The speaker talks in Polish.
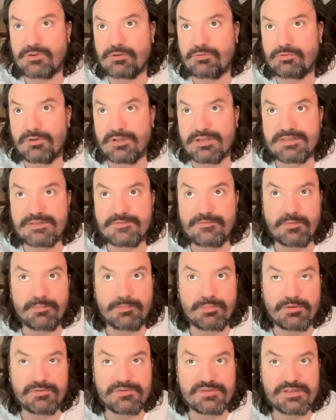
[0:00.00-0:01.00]
Królestwo
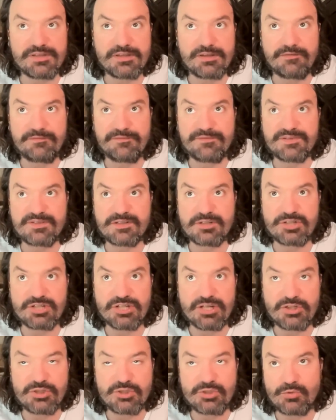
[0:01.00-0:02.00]
Polskie
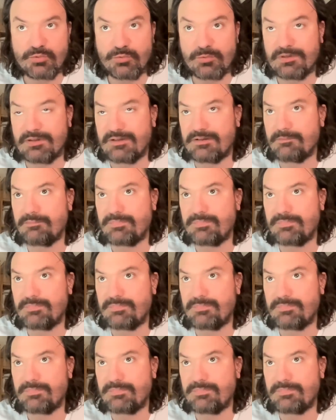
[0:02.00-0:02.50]
wskrzesił